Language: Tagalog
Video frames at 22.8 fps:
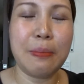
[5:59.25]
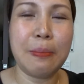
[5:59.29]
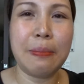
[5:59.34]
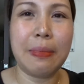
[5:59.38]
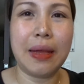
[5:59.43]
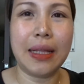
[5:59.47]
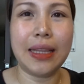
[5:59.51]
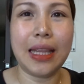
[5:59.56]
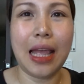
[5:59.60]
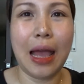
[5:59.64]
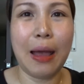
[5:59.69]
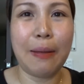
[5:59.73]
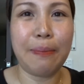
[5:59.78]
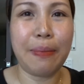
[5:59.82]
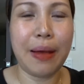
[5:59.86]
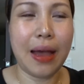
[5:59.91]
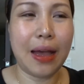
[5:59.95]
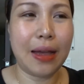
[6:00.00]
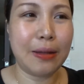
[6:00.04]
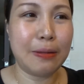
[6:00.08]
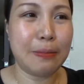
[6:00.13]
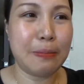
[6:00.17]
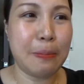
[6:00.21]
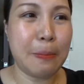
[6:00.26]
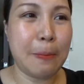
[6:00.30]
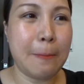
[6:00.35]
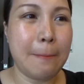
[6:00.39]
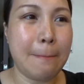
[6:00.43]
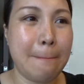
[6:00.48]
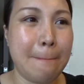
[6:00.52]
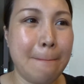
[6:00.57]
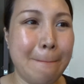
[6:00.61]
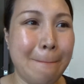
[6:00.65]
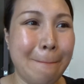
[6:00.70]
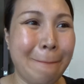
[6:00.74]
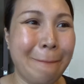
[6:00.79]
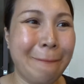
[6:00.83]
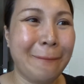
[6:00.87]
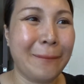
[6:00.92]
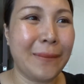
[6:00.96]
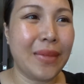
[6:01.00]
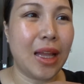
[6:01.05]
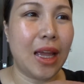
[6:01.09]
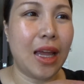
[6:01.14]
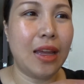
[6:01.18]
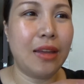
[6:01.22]
matapang.
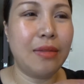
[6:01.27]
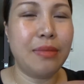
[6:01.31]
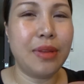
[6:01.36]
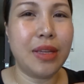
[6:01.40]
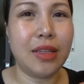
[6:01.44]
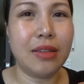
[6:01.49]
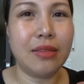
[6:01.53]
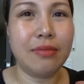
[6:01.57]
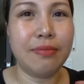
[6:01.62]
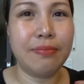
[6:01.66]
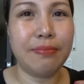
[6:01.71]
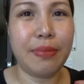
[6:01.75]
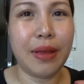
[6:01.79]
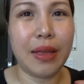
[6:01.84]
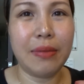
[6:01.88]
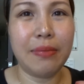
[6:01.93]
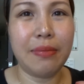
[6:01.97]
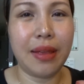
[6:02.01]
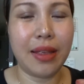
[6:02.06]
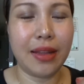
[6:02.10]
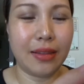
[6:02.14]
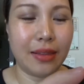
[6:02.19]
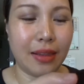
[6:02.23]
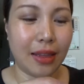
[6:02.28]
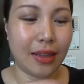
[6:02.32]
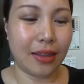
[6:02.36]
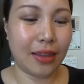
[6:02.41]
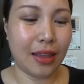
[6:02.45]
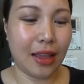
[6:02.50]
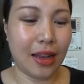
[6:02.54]
I mean, pigmented